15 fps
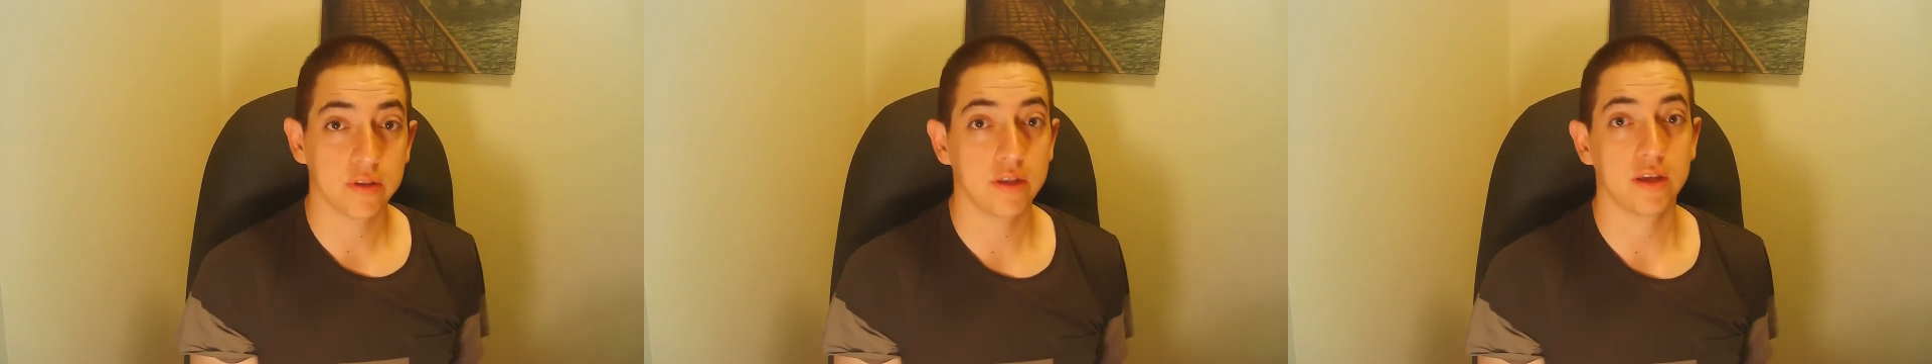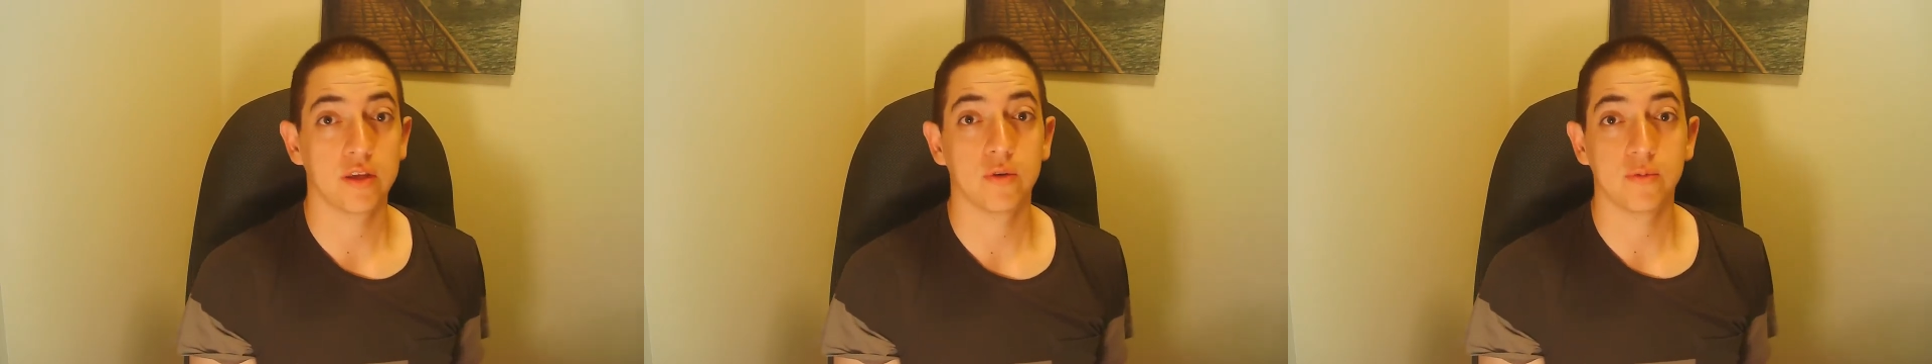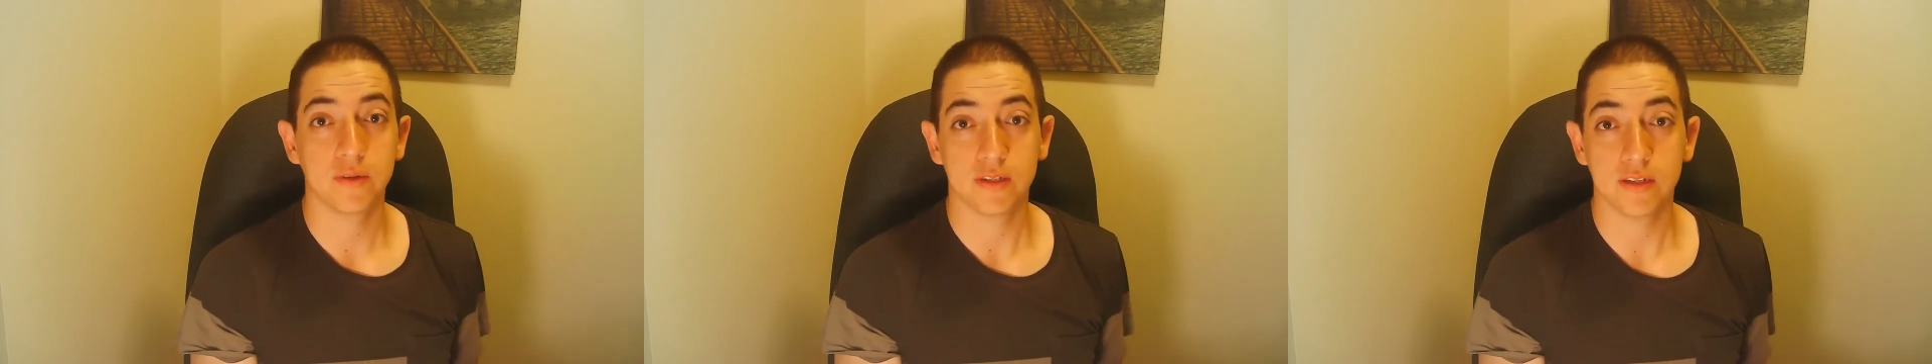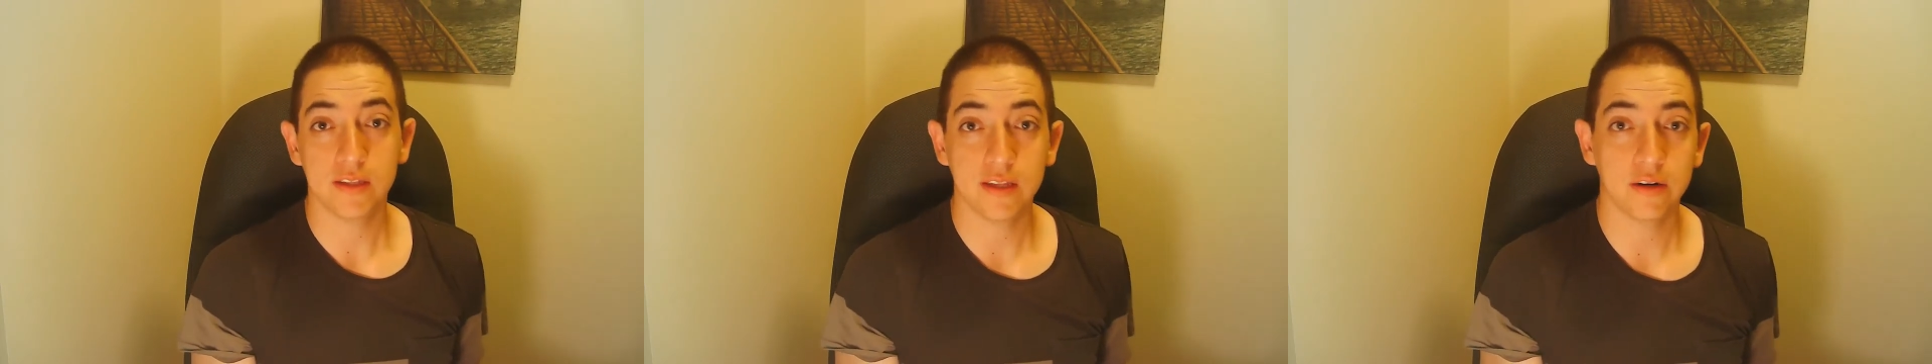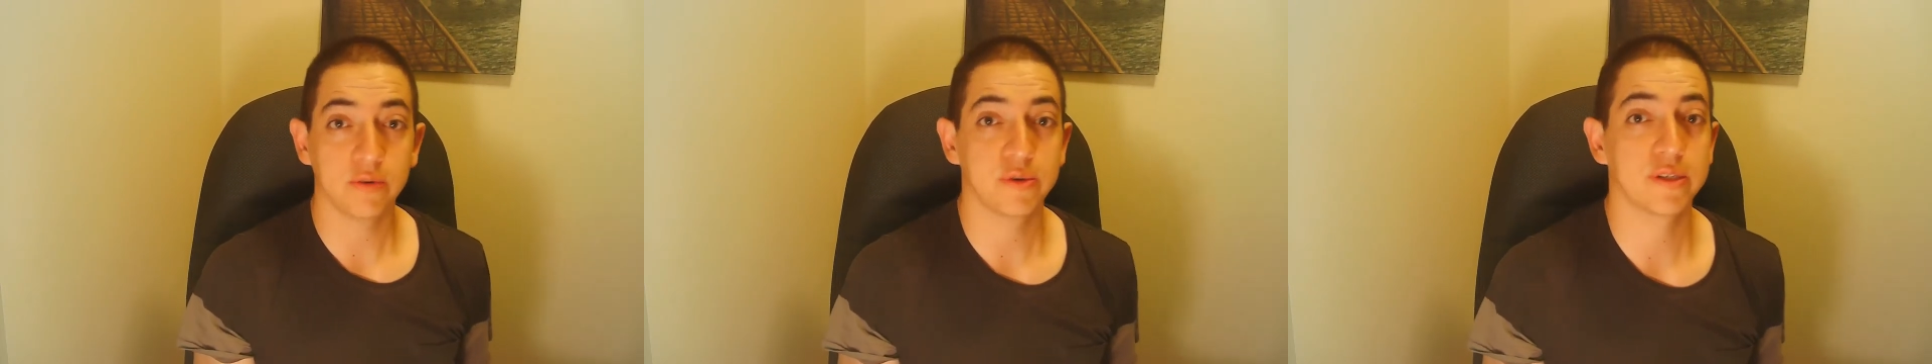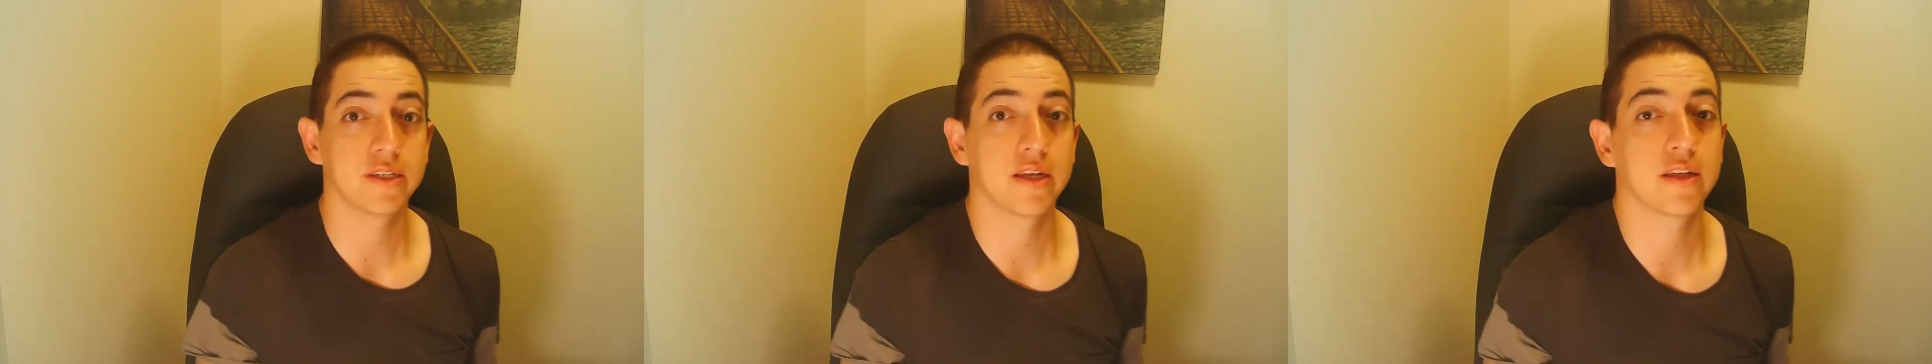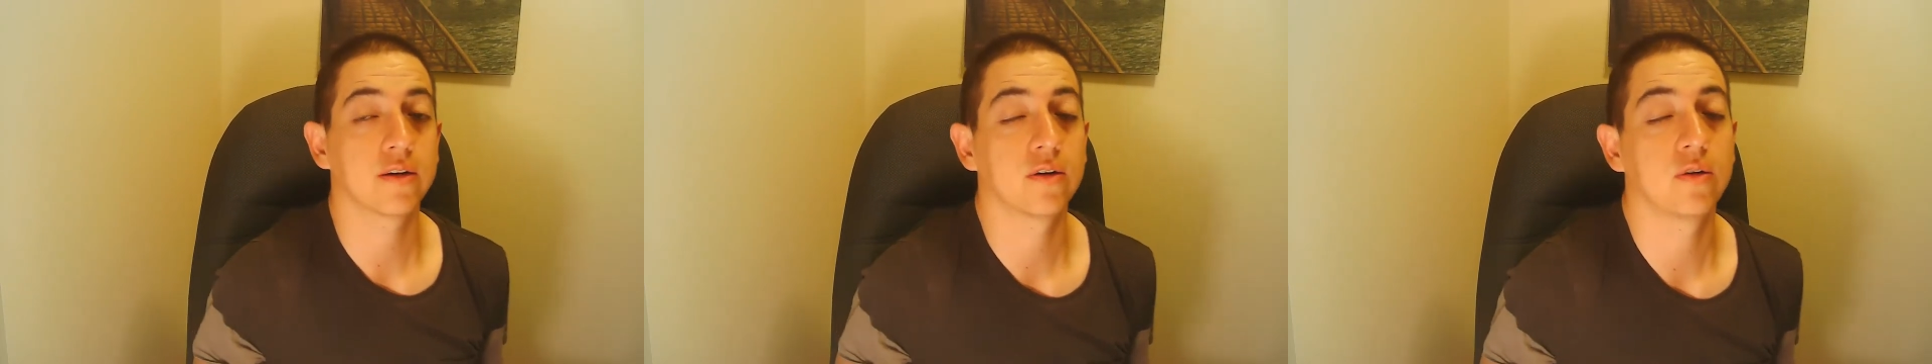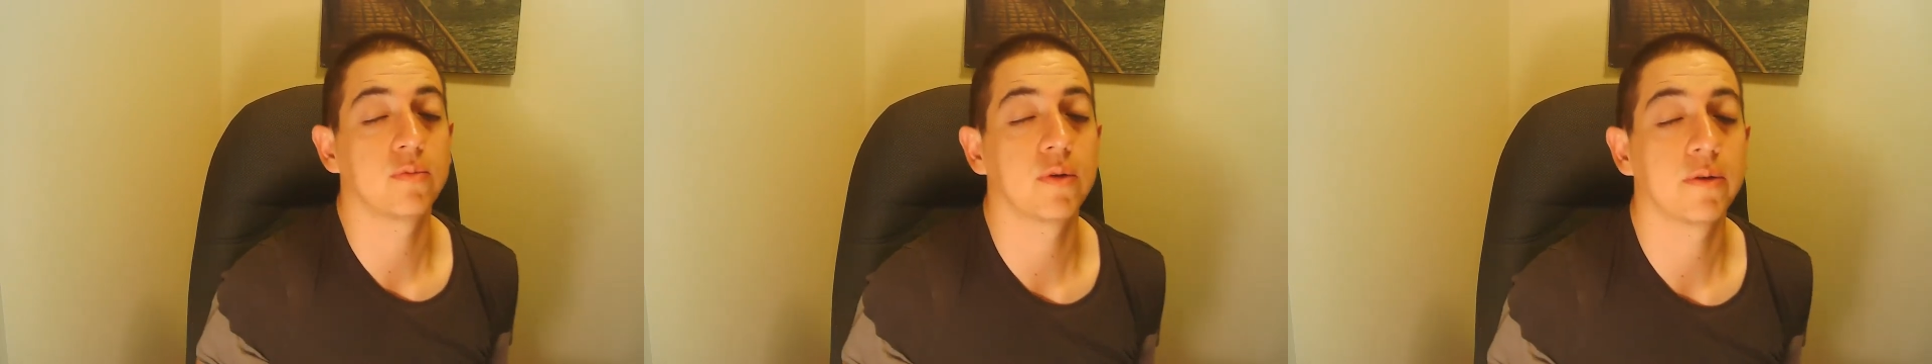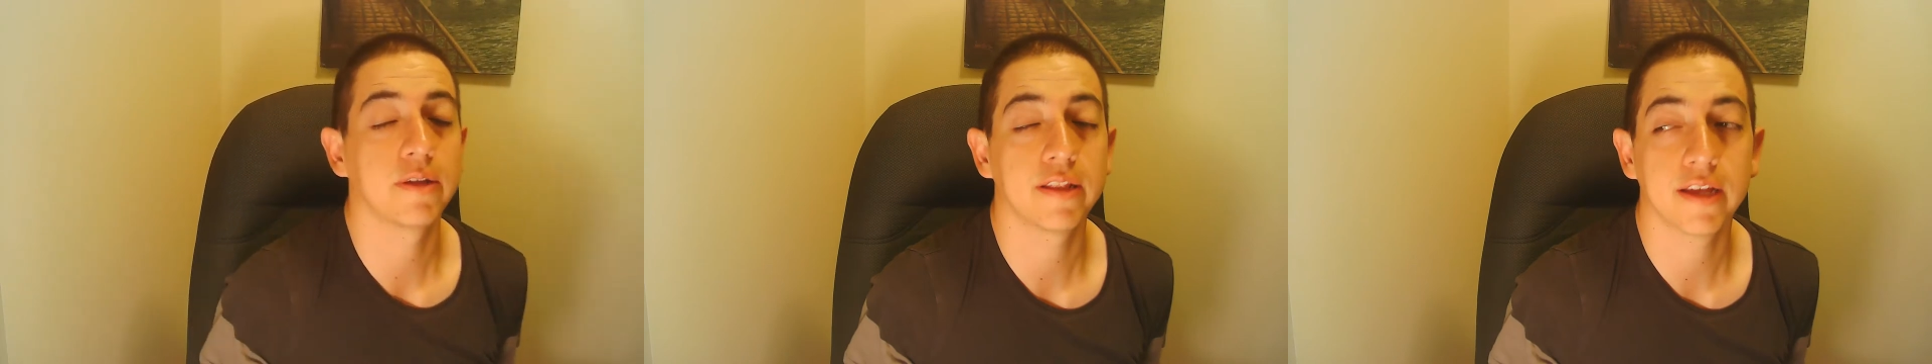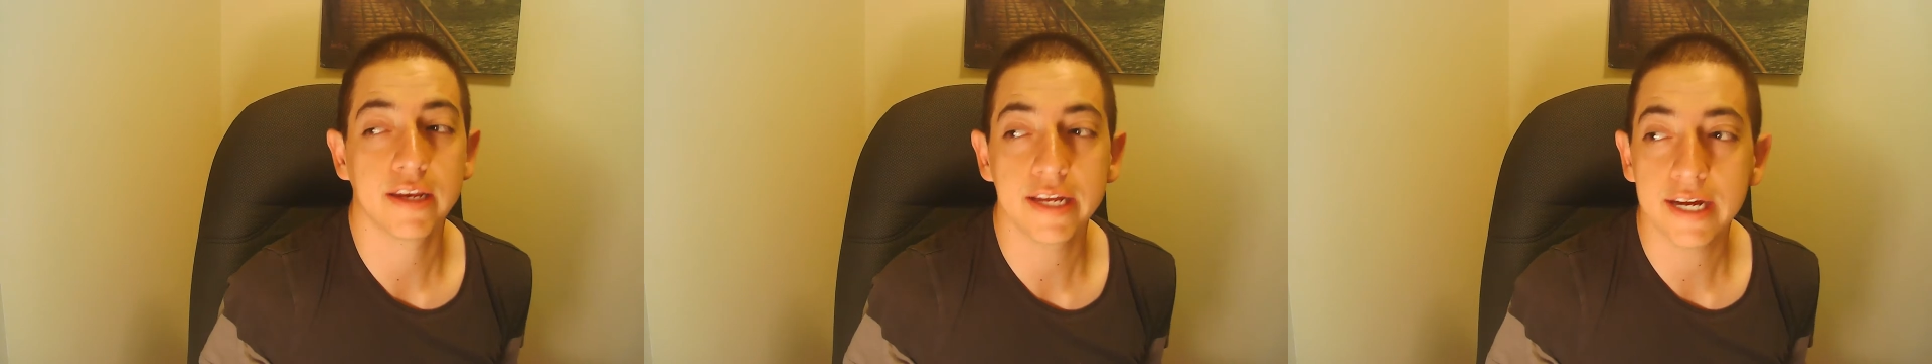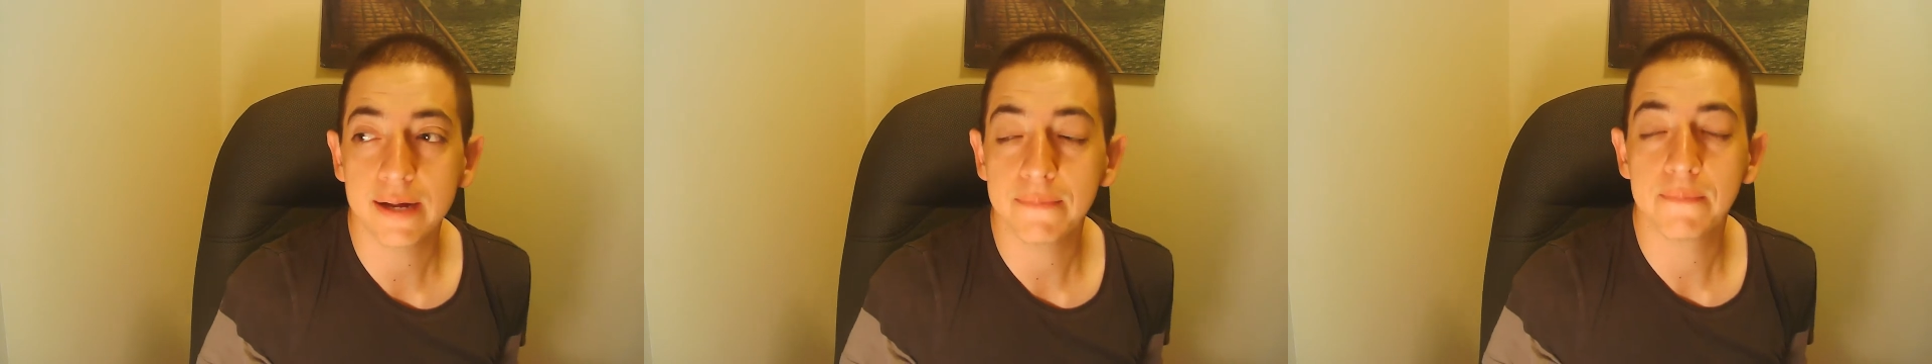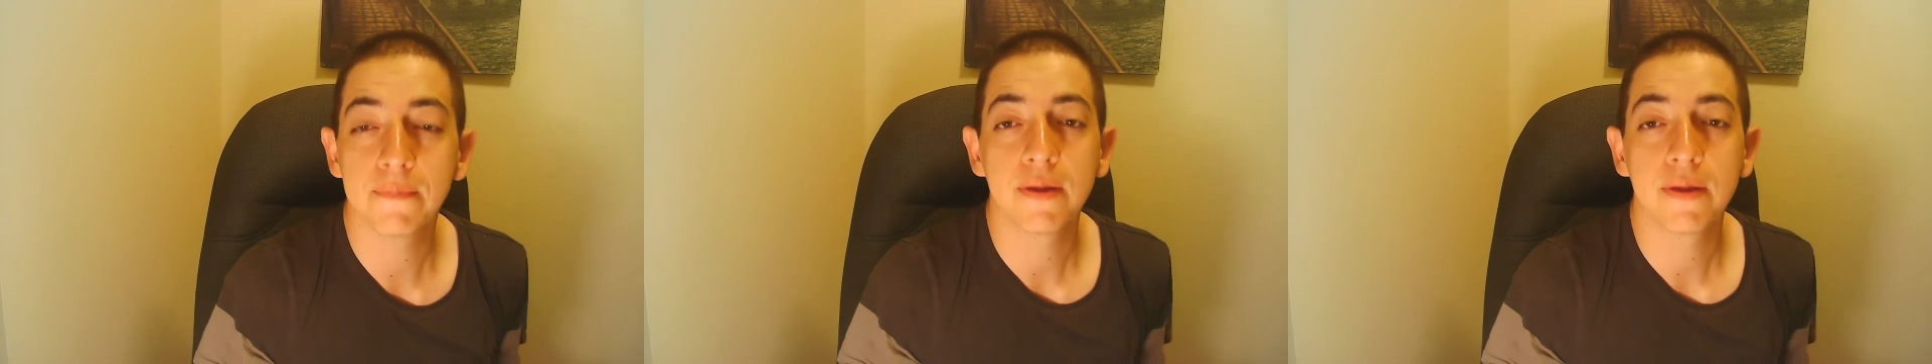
de UBC de la Universidad de Columbia Británica